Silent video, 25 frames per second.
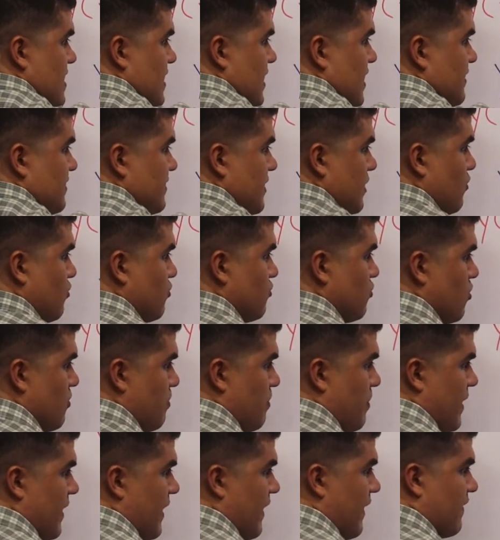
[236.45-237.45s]
en el
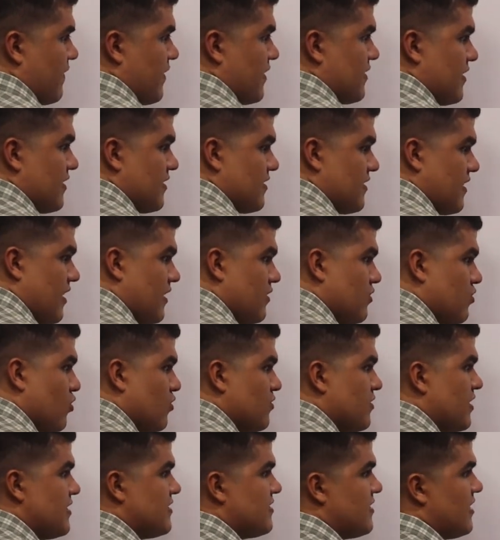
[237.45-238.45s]
segundo paréntesis.
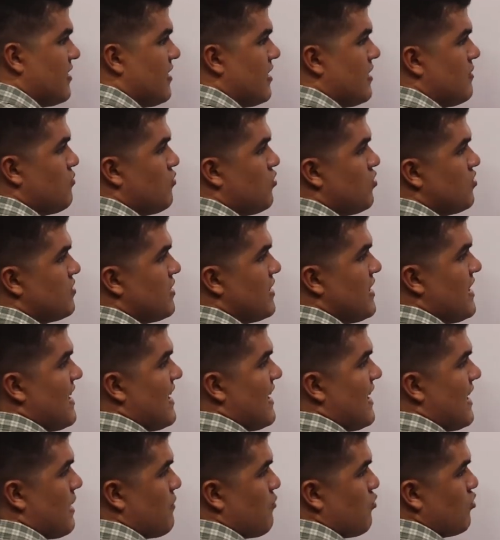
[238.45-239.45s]
Entonces tenemos la